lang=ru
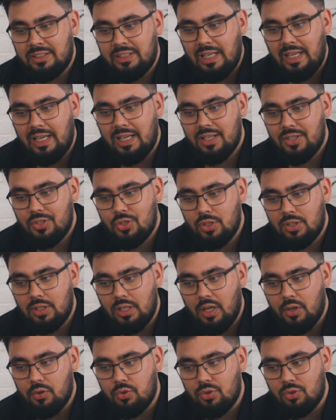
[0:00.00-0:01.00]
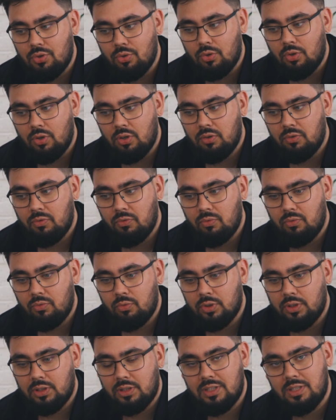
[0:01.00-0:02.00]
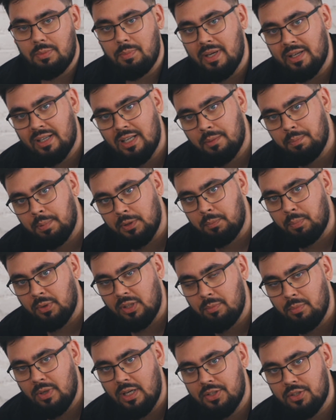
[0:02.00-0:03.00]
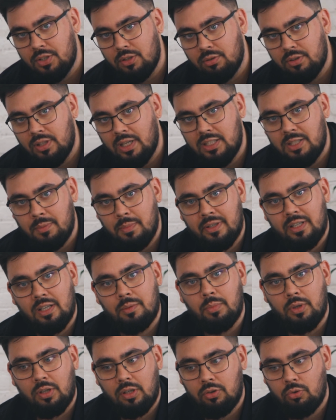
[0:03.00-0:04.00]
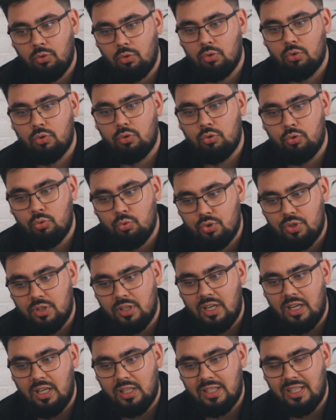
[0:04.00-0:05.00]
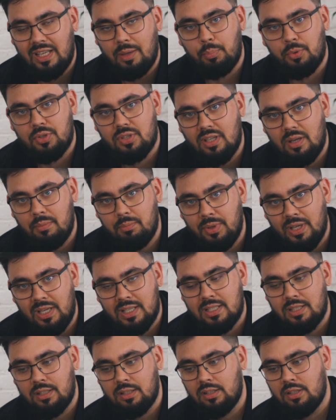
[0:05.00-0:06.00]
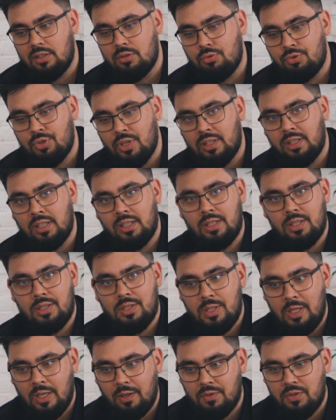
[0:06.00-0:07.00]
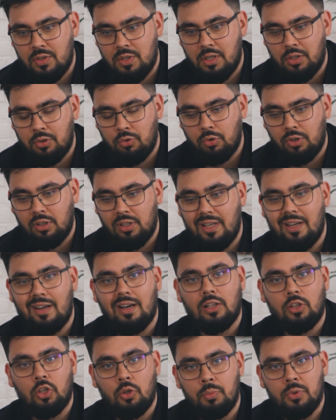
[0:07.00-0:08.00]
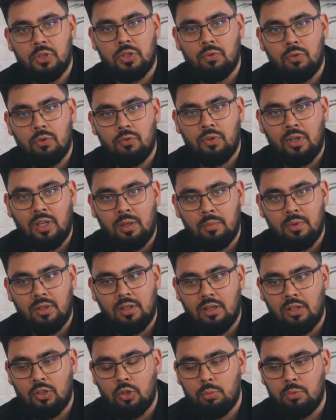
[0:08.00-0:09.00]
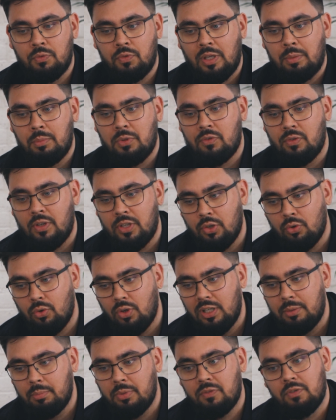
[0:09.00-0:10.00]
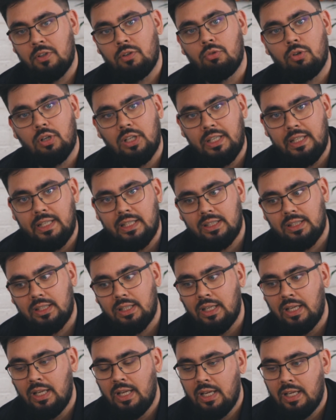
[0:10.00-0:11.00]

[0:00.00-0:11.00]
Я считаю, что вот тебе как предпринимателю, да, тебе как маркетологу нужно, ты просто обязан изучать такие сервисы, которые экономят твое время, экономят время твое, либо твоего клиента,